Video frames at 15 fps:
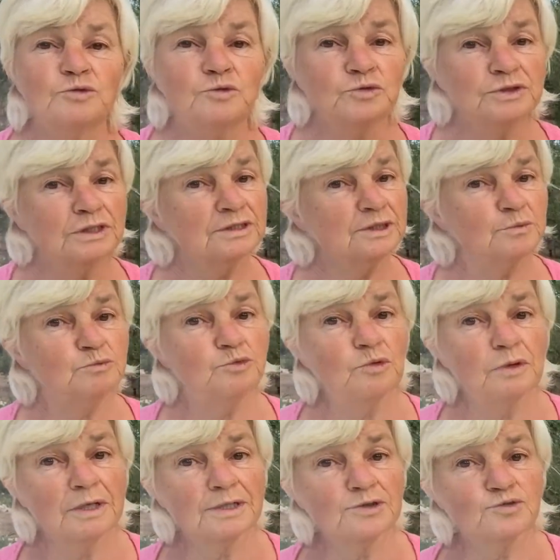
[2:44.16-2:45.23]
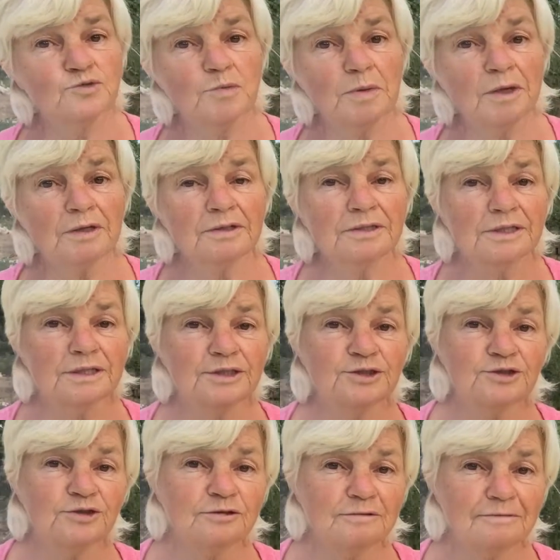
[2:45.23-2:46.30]
Tout ça, ça pourrait être super
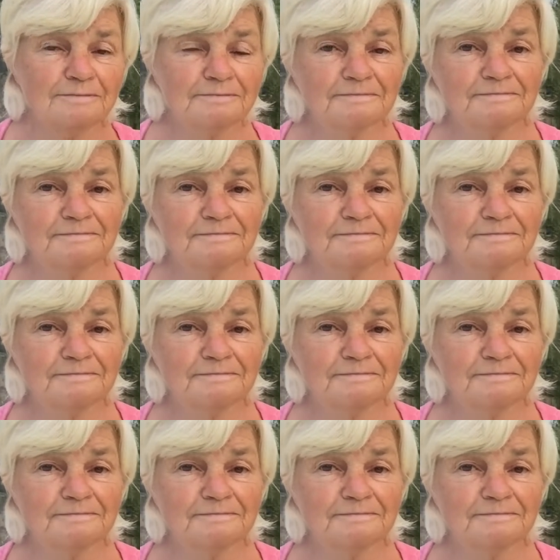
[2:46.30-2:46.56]
intéressant.